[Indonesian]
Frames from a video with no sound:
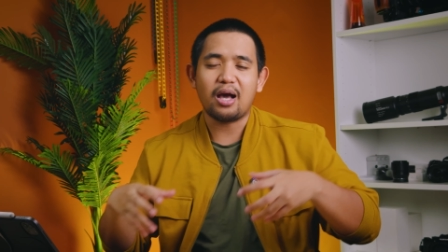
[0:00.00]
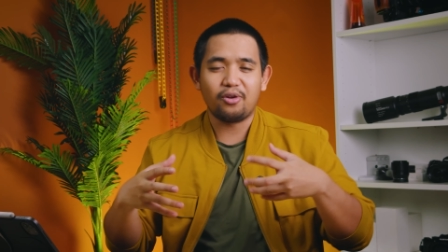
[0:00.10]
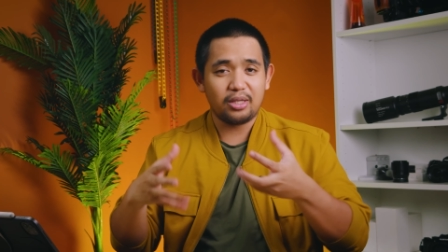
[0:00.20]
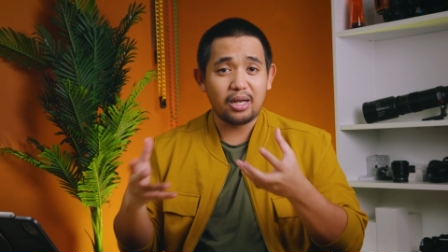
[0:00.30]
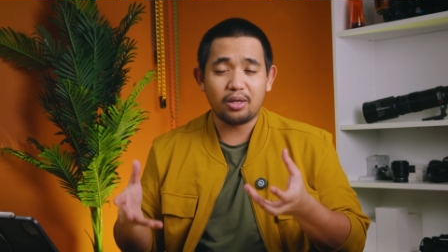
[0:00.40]
Kalau
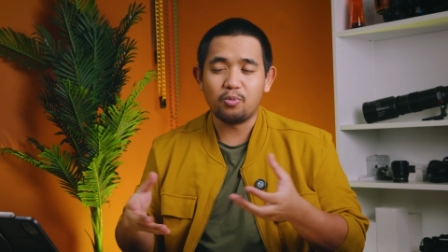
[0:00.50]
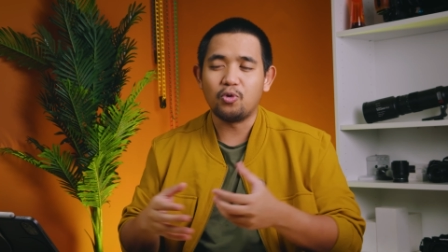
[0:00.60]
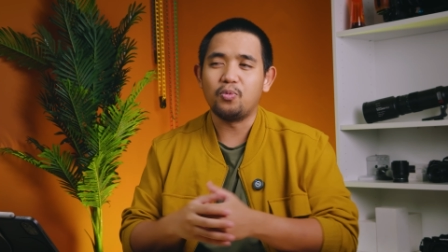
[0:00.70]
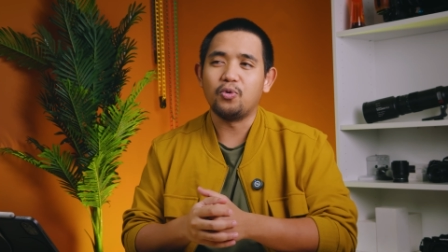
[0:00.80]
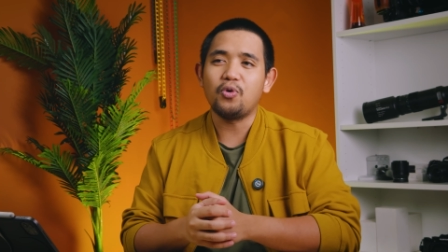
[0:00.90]
kita lagi
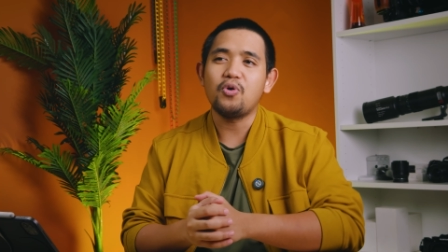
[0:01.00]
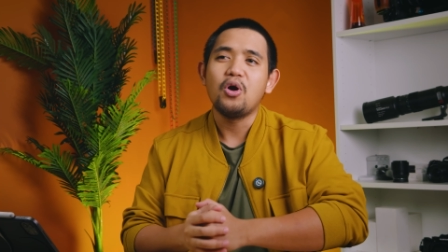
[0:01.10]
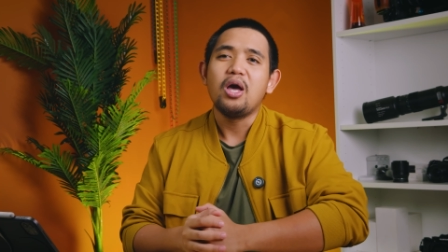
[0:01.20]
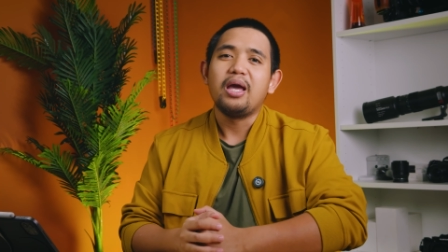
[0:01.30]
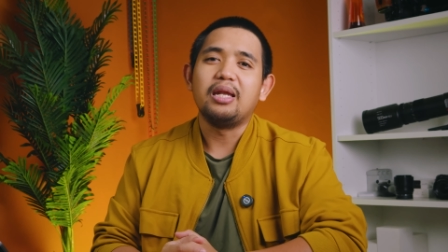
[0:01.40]
buru-buru,
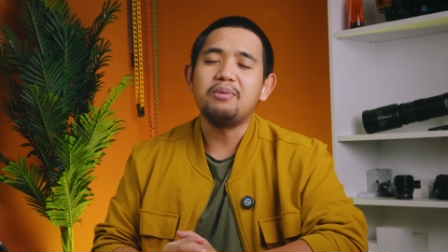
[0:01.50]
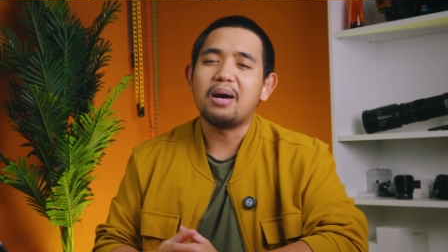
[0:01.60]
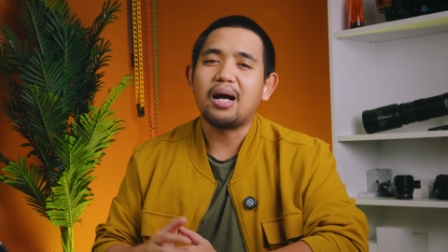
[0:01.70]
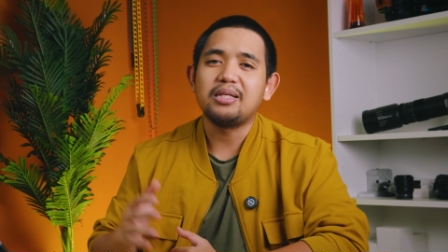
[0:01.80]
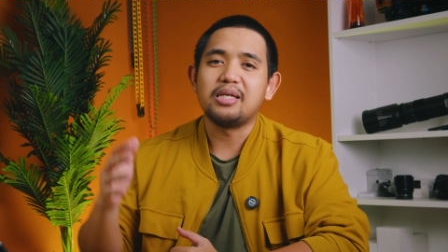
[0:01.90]
ini
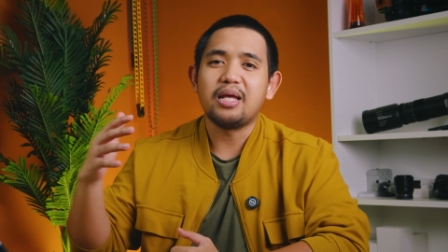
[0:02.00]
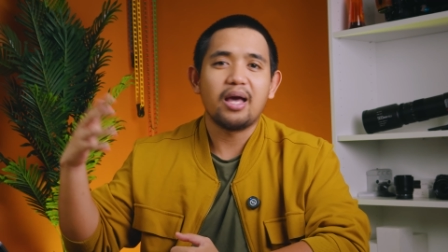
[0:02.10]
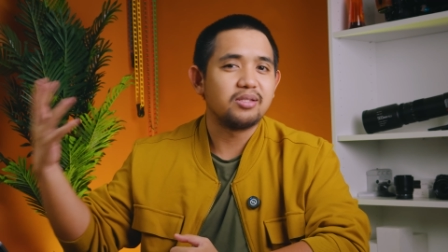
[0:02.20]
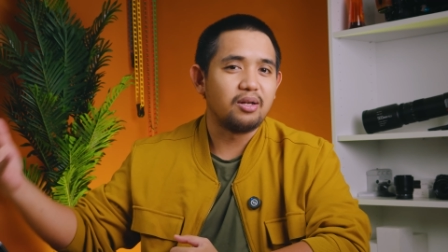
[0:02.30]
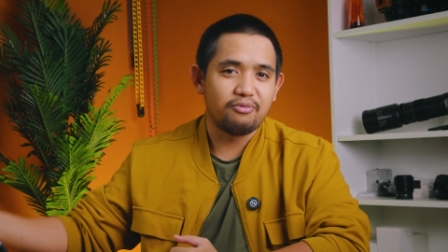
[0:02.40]
bakal jadi
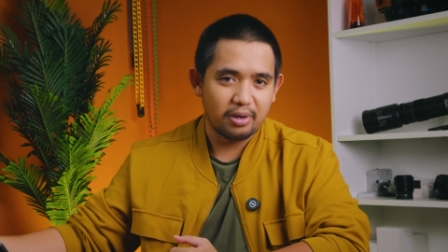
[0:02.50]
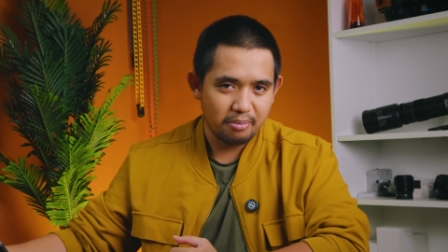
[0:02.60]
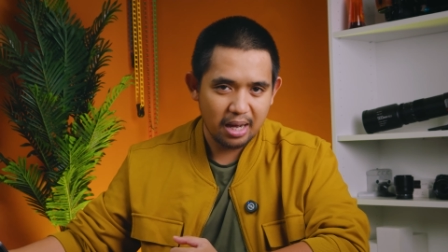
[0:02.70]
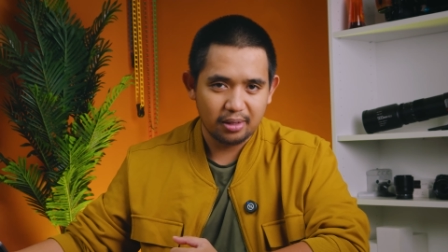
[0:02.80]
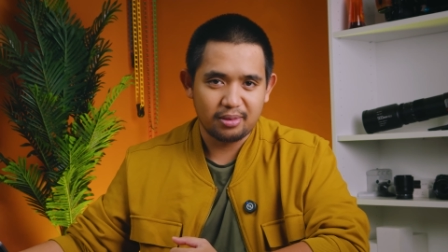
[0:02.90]
hassle free
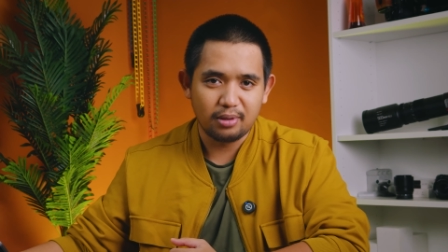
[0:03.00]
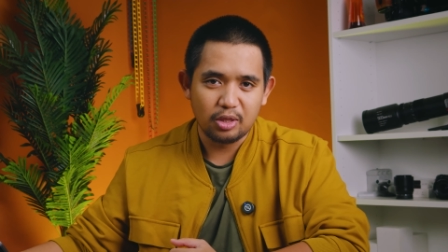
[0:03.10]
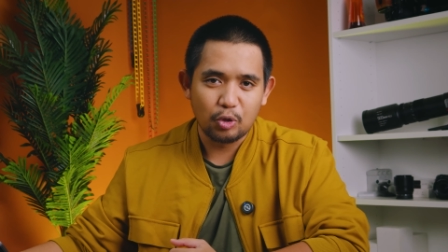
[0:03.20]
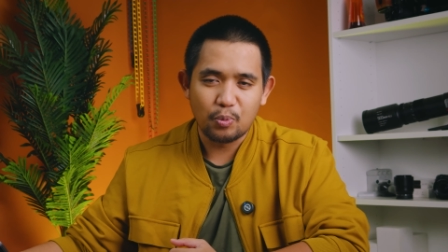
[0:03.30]
banget gitu.